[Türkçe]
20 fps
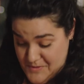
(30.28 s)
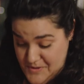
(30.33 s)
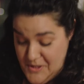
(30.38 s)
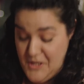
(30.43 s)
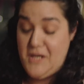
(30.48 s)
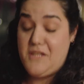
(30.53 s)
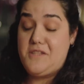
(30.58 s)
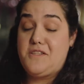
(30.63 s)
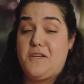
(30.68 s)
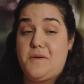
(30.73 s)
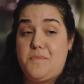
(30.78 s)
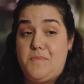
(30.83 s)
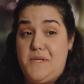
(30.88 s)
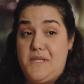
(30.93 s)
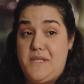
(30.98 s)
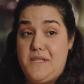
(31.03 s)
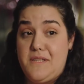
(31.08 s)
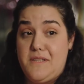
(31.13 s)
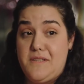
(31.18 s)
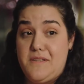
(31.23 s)
Han
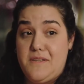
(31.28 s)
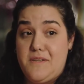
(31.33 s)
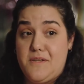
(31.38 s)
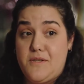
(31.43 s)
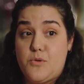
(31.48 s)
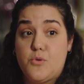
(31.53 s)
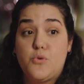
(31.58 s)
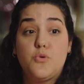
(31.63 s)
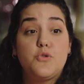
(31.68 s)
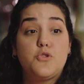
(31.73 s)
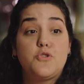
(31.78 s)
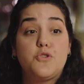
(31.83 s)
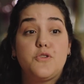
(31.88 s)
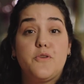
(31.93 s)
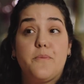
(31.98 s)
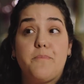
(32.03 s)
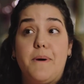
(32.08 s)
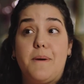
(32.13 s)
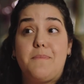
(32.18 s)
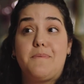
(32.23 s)
tabii.
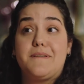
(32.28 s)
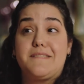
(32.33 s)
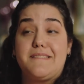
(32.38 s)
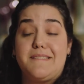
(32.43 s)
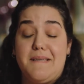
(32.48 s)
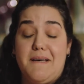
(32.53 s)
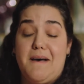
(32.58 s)
Kurşun'un babası